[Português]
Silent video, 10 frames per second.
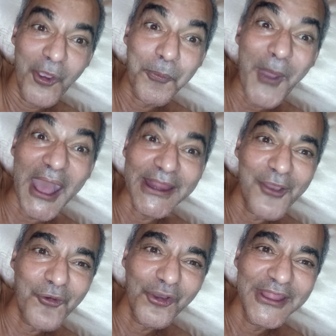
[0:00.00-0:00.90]
Eu parei,
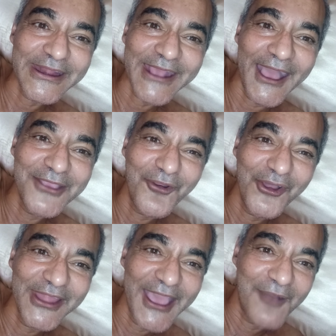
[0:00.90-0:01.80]
o goleiro caiu,
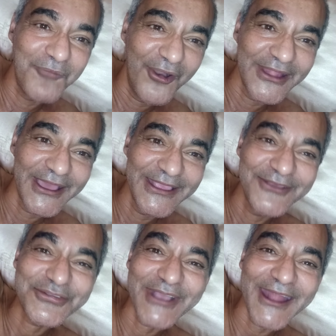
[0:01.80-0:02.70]
rolei a bola. Aí
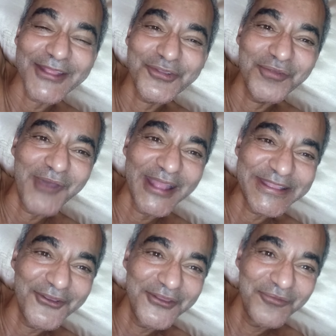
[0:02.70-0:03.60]
os caras tudo
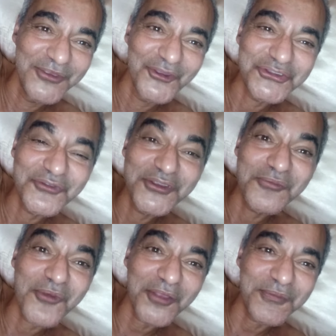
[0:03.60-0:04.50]
bateu em mim, eu tive de
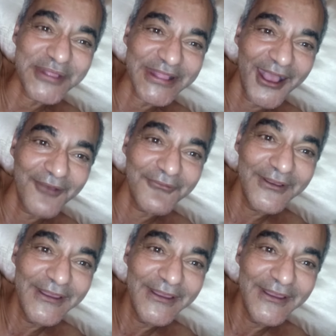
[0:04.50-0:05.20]
ir pro hospital.